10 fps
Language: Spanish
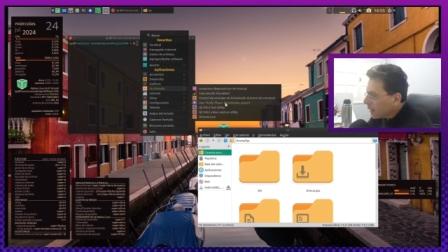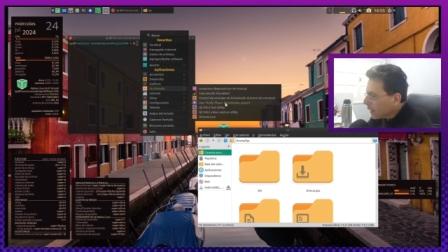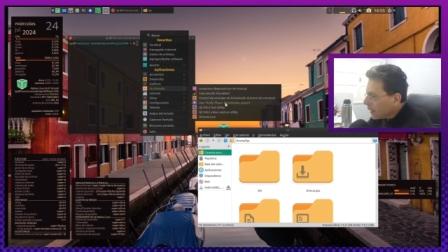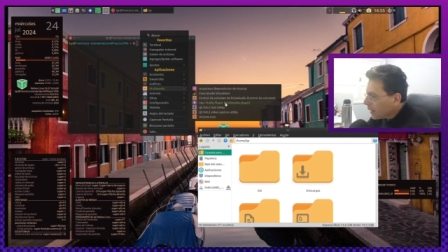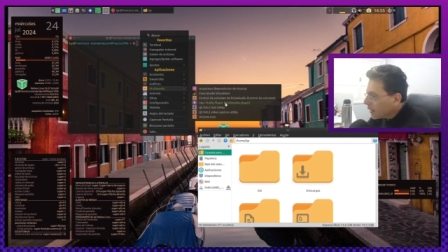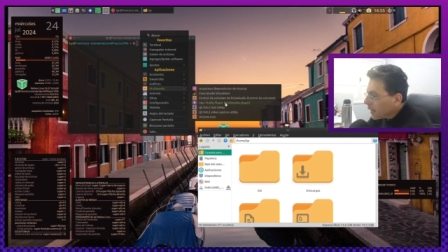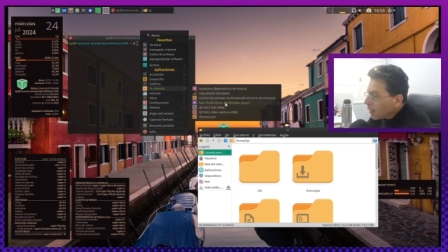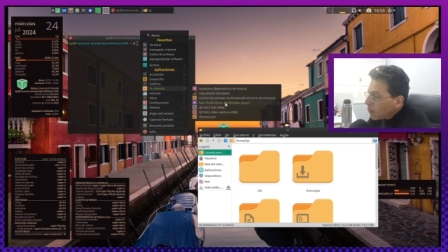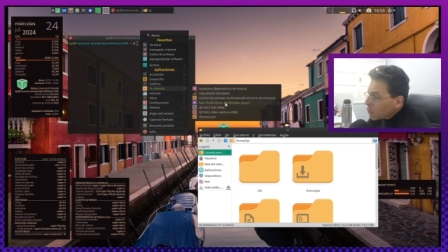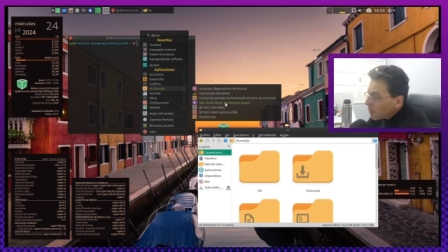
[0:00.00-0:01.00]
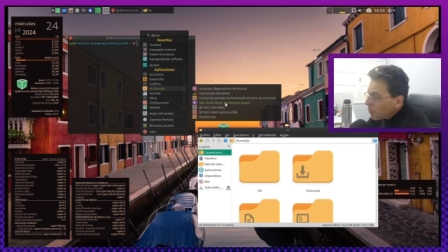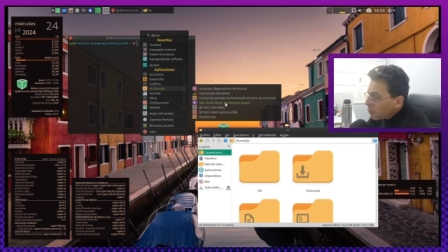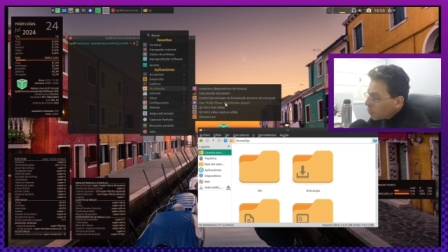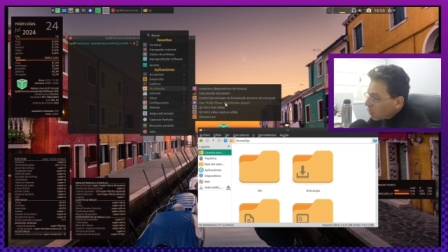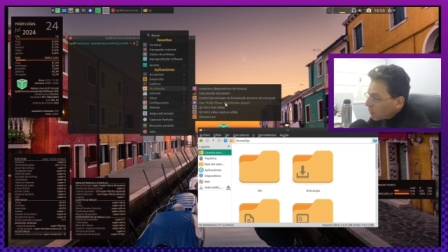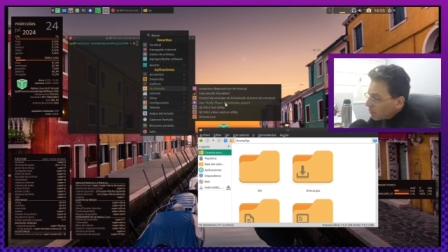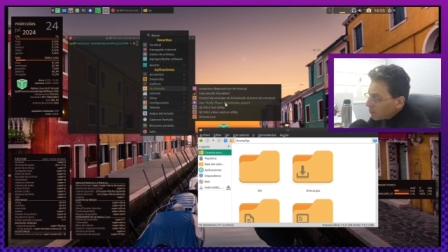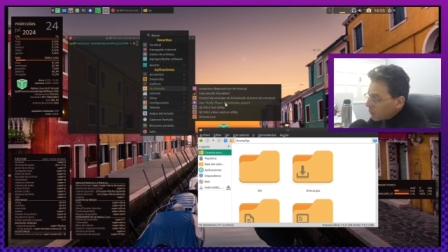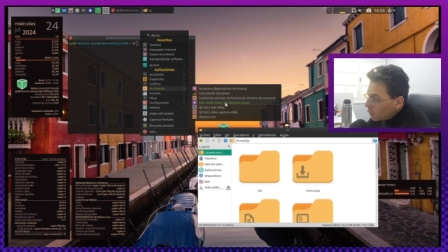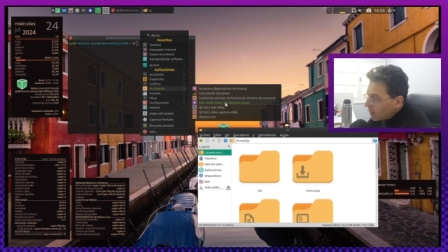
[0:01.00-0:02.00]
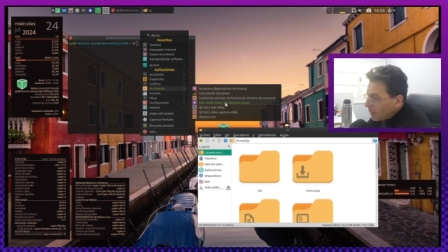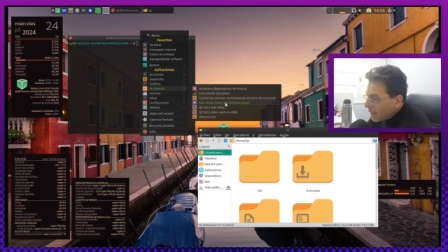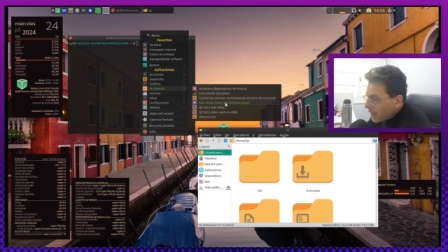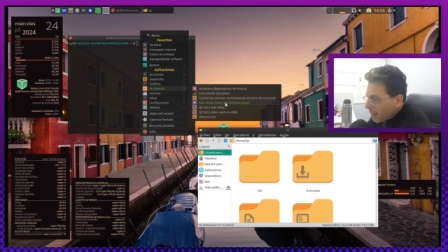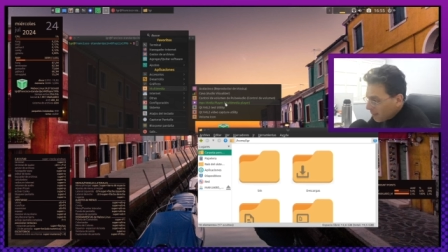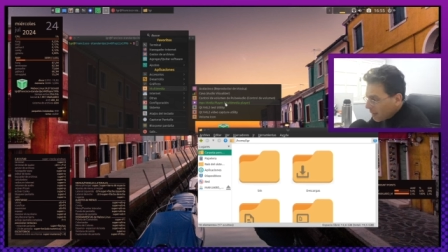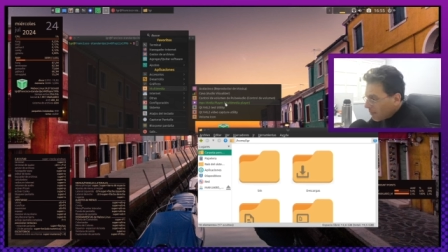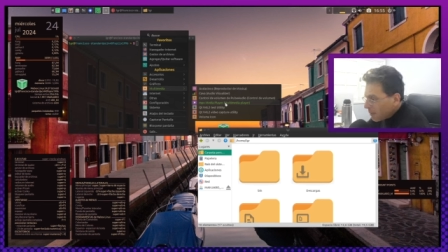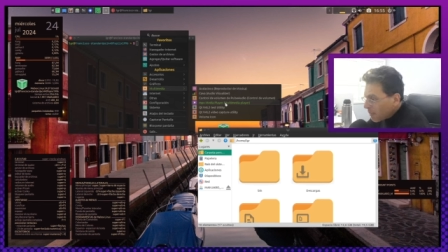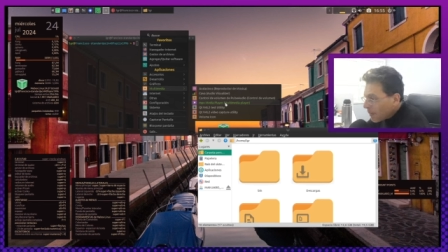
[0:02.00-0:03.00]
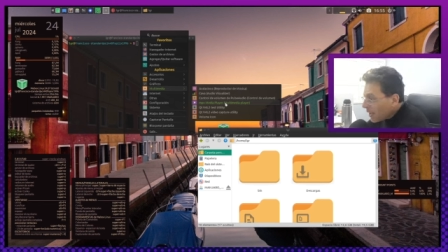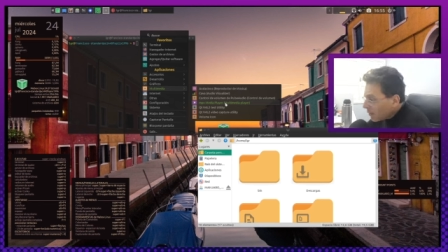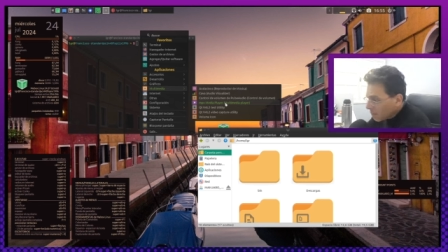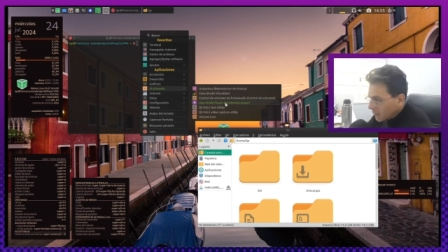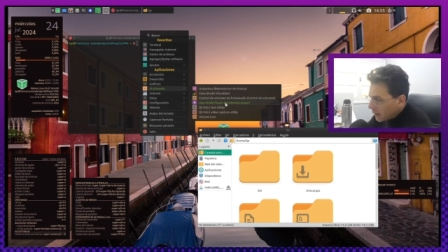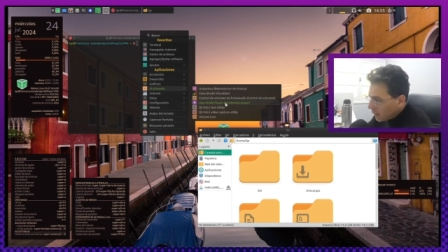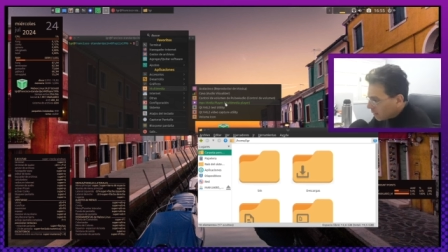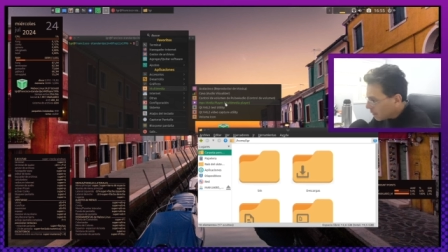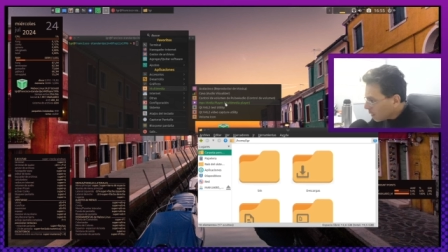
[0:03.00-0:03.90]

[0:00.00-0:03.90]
eh, y trae como un reproductor multimedia MPB, ¿sí?